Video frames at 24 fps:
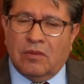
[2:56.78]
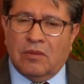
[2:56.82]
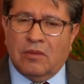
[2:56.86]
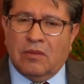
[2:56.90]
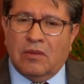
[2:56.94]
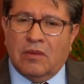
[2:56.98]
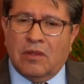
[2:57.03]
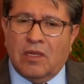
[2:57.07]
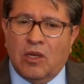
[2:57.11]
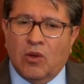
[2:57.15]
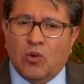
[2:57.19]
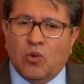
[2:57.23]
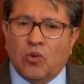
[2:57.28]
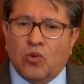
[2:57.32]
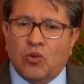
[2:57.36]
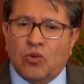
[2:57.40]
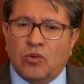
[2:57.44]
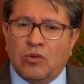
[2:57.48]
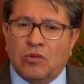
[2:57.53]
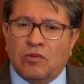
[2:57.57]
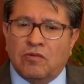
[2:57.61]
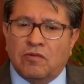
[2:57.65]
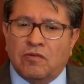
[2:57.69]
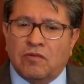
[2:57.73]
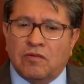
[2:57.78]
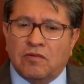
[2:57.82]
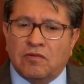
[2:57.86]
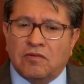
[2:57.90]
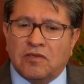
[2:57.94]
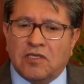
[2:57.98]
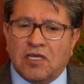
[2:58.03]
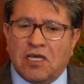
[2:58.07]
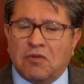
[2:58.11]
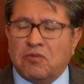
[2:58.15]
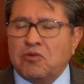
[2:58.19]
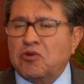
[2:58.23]
de un
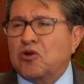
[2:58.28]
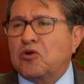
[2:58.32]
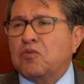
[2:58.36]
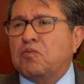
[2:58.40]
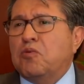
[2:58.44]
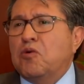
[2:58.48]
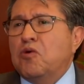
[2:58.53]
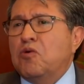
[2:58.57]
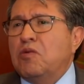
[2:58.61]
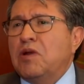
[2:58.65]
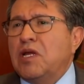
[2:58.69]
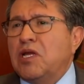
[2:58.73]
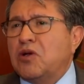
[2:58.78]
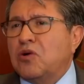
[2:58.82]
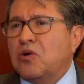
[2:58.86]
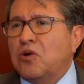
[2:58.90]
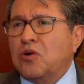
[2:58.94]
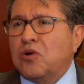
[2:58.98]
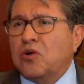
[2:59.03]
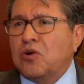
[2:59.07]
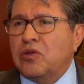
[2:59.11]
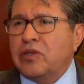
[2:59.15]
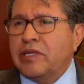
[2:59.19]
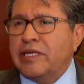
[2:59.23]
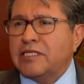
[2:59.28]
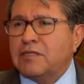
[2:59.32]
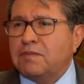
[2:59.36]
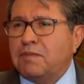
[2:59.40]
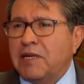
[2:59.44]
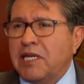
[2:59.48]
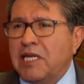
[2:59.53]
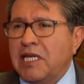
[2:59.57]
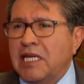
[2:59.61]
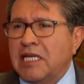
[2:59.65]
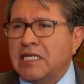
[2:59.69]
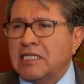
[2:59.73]
servidor público con
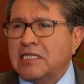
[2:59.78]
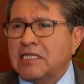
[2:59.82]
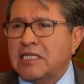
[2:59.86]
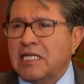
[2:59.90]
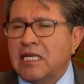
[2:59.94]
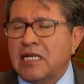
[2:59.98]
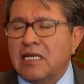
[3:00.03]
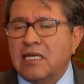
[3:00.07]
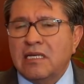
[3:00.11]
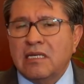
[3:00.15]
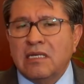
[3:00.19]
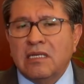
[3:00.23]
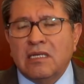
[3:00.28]
experiencia,